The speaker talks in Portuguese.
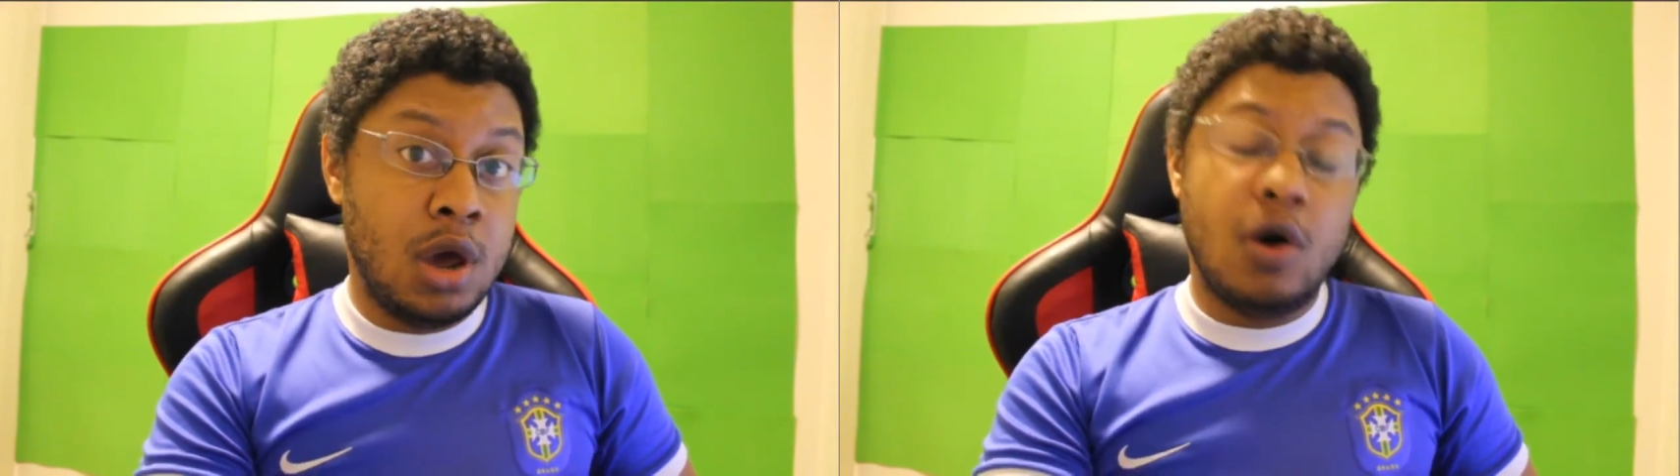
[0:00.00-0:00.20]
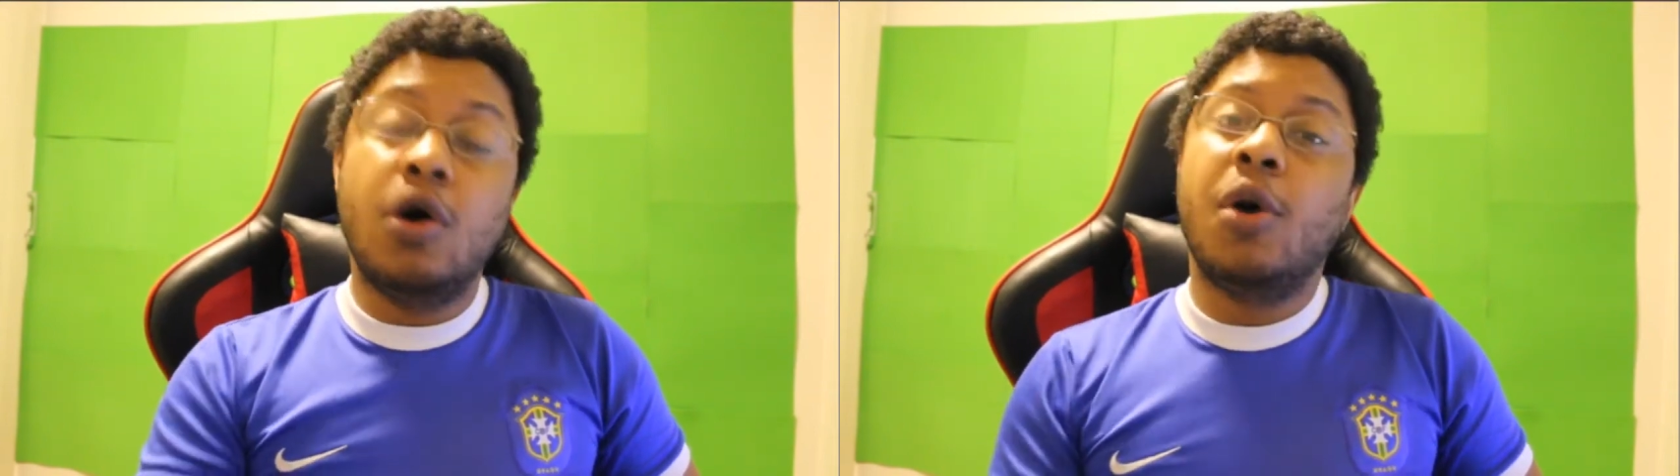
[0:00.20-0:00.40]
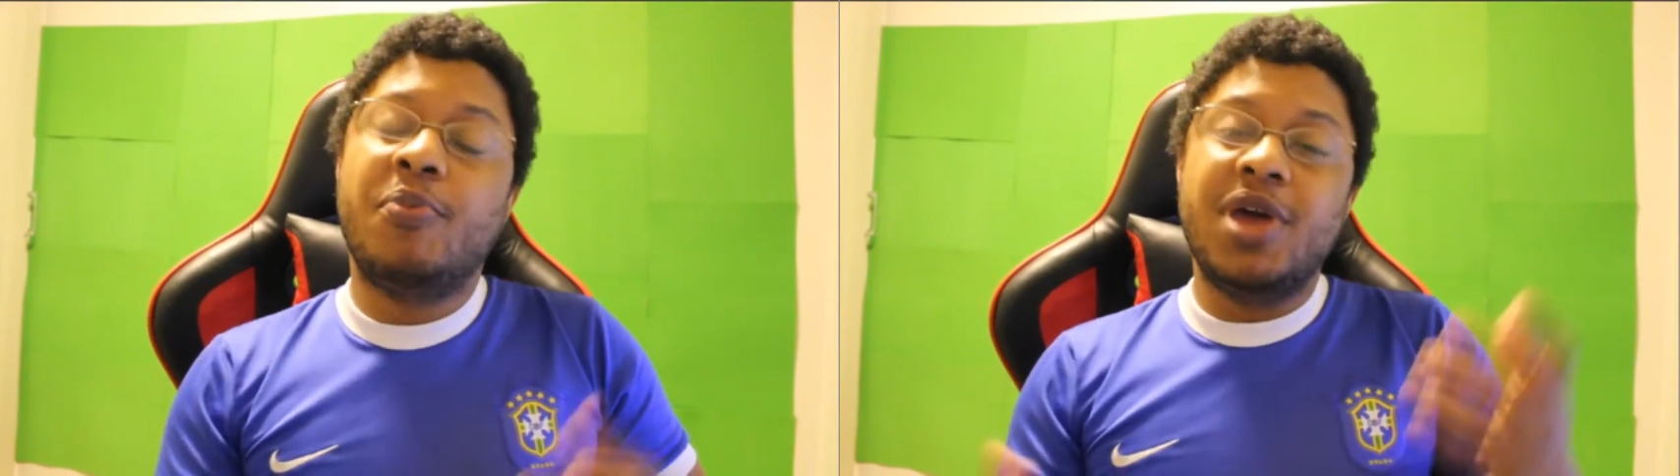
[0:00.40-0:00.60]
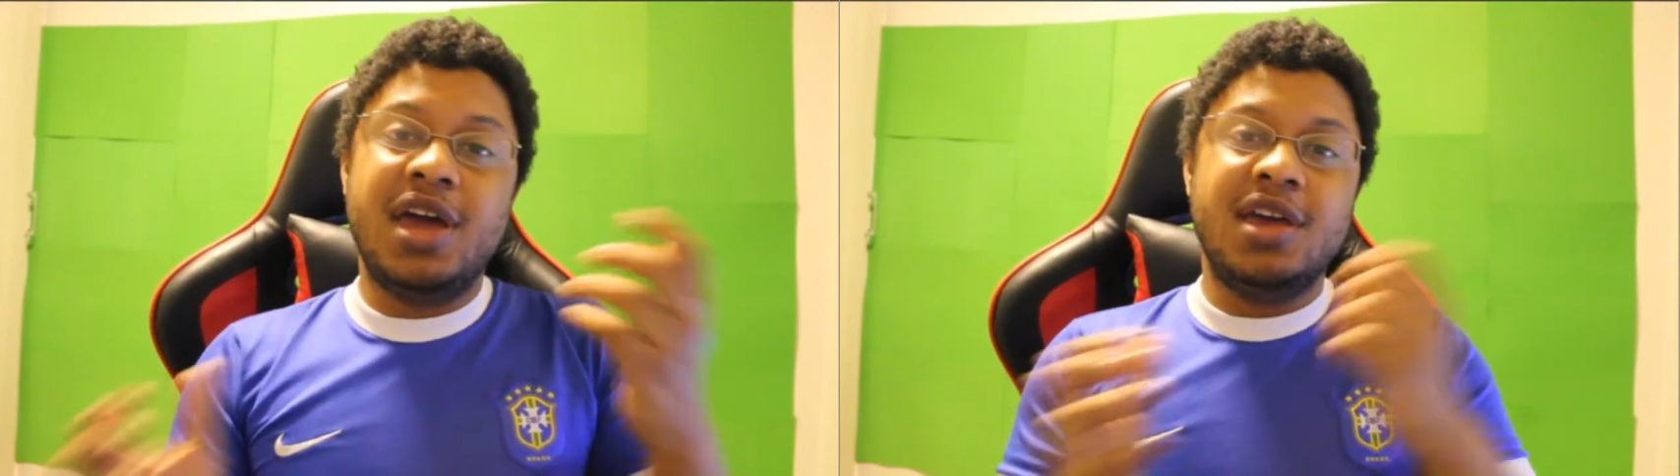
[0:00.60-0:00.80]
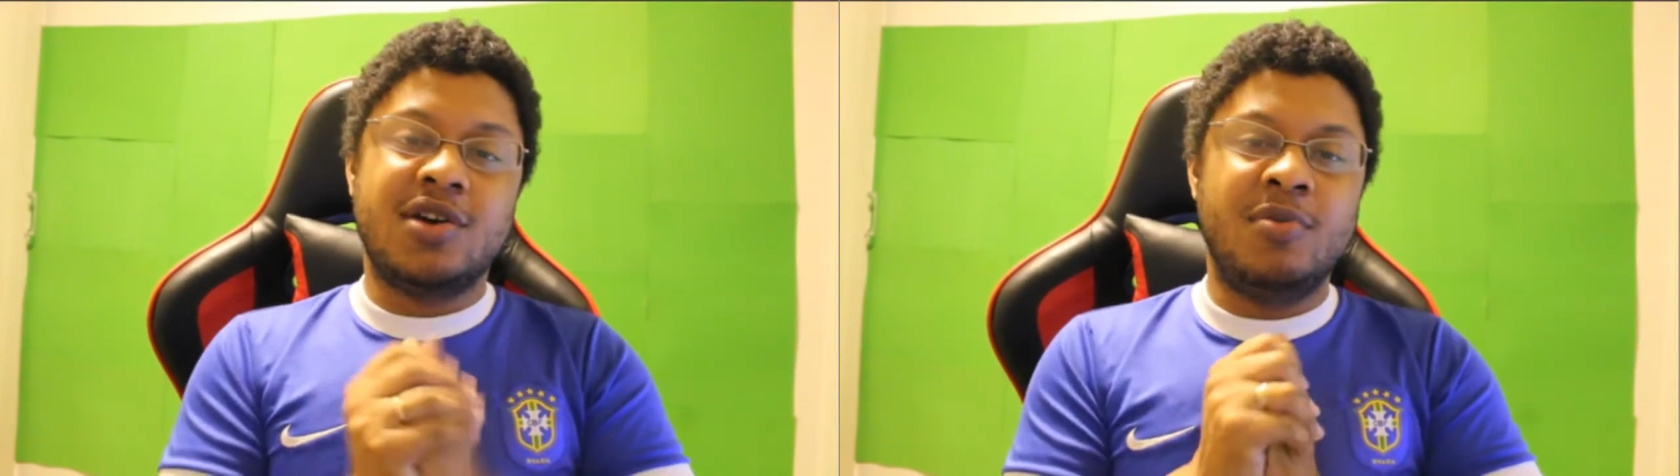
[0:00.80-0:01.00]
Opa, e
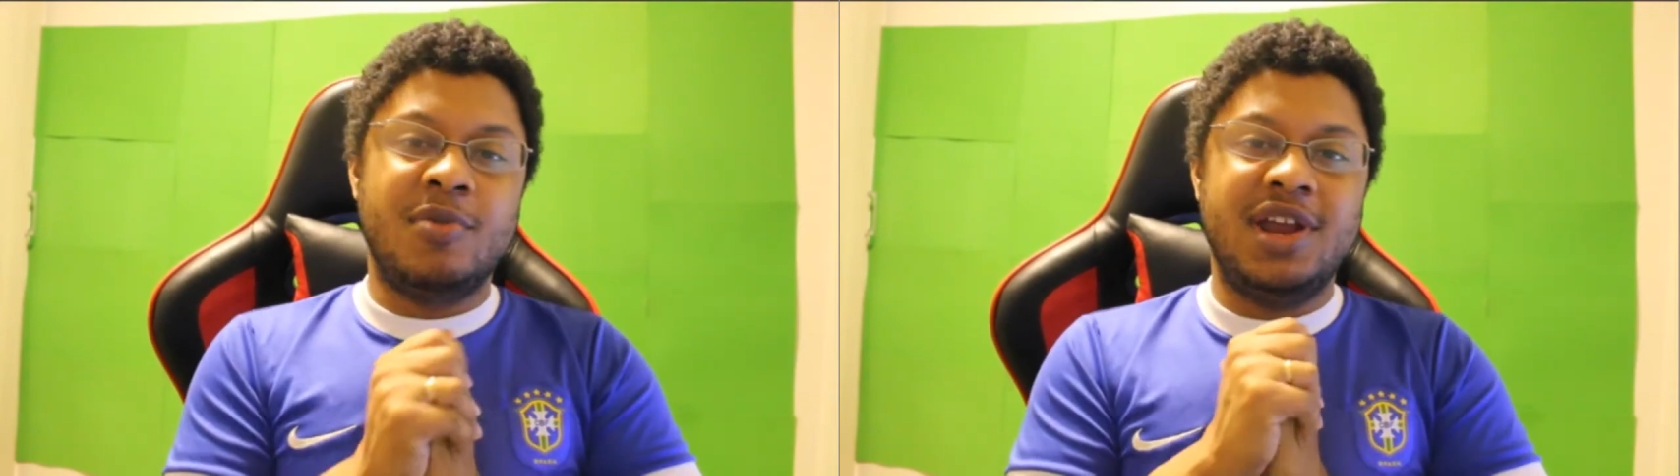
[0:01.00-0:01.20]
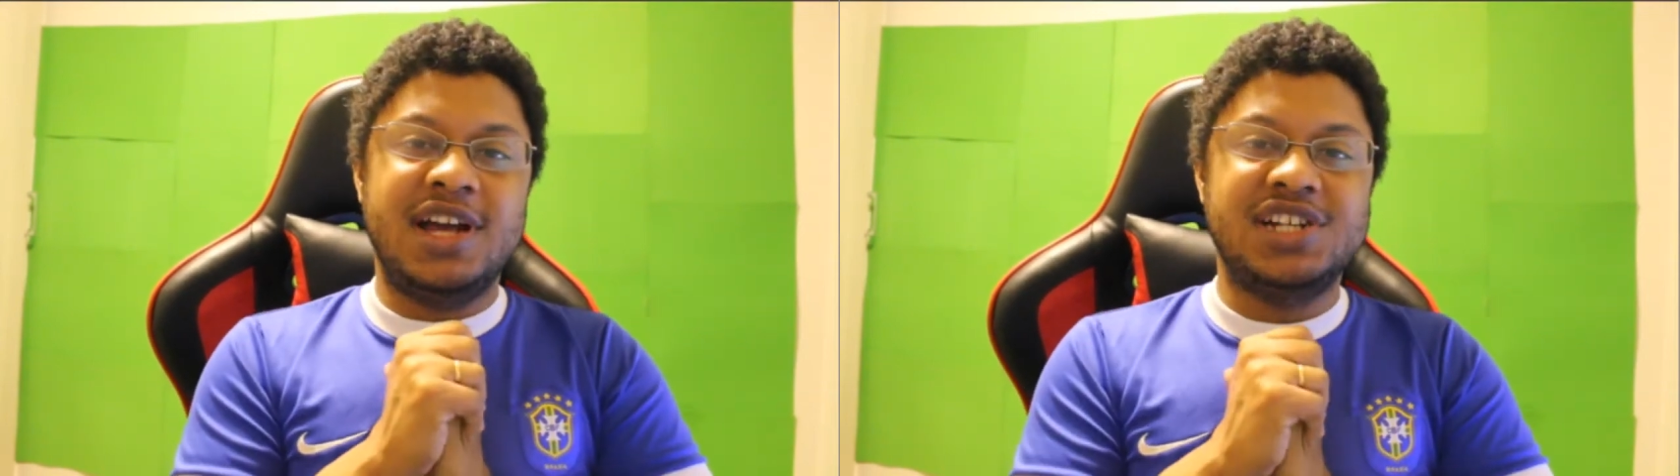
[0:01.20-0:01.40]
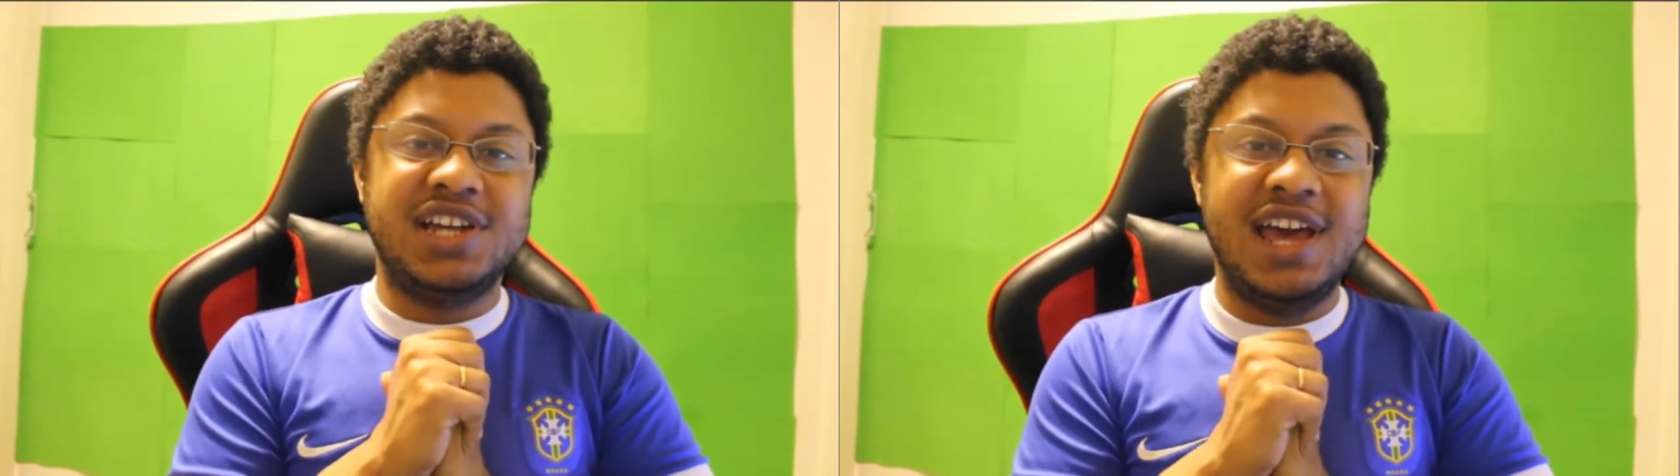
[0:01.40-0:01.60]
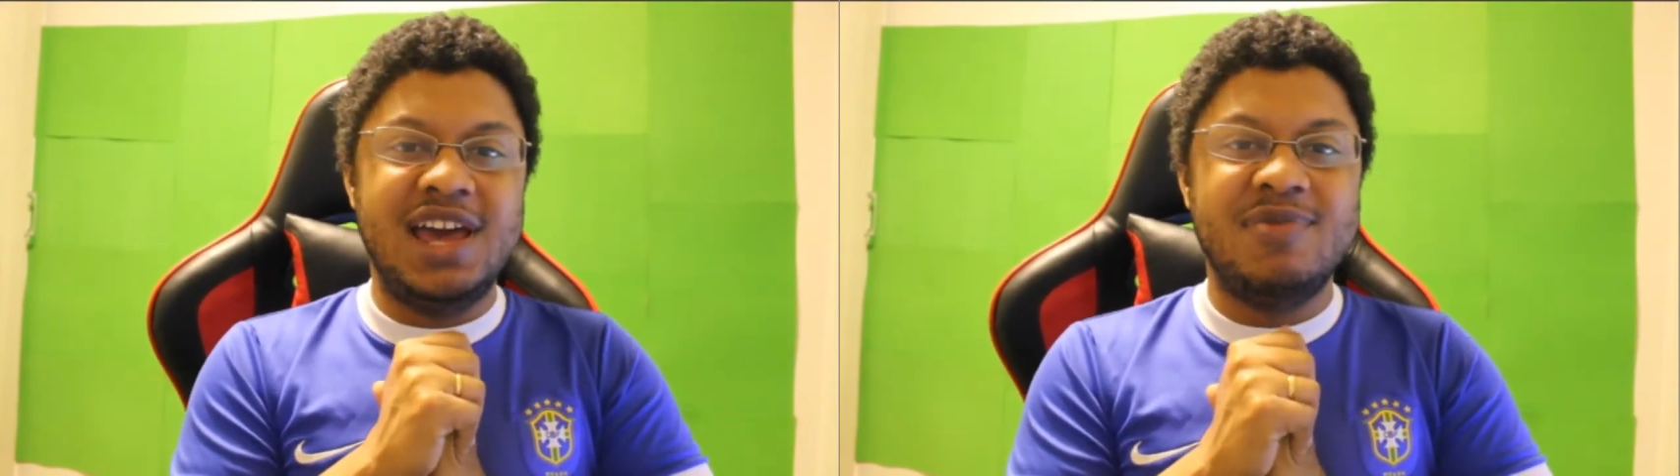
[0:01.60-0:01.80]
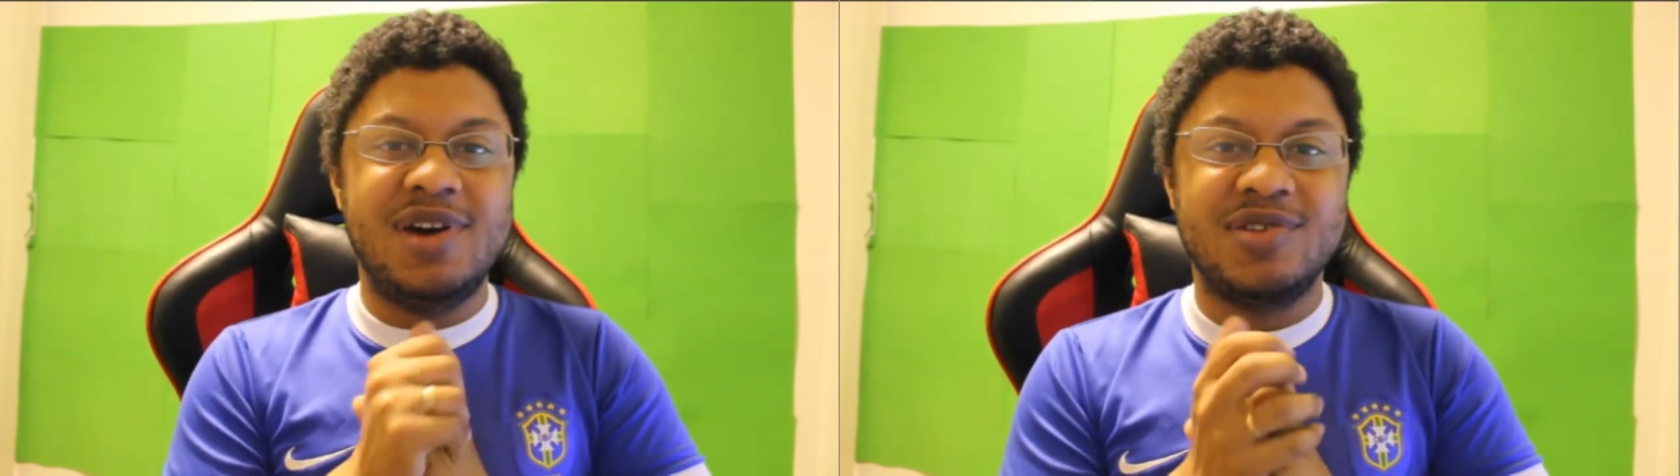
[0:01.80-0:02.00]
aí comunidade
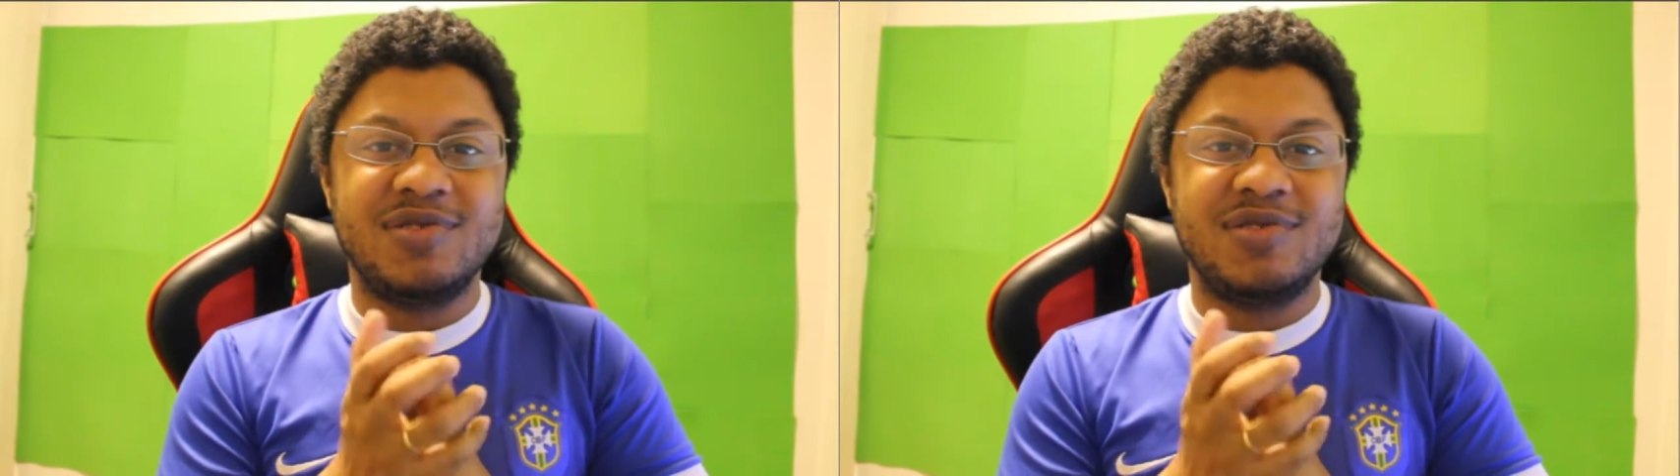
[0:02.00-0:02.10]
gamer,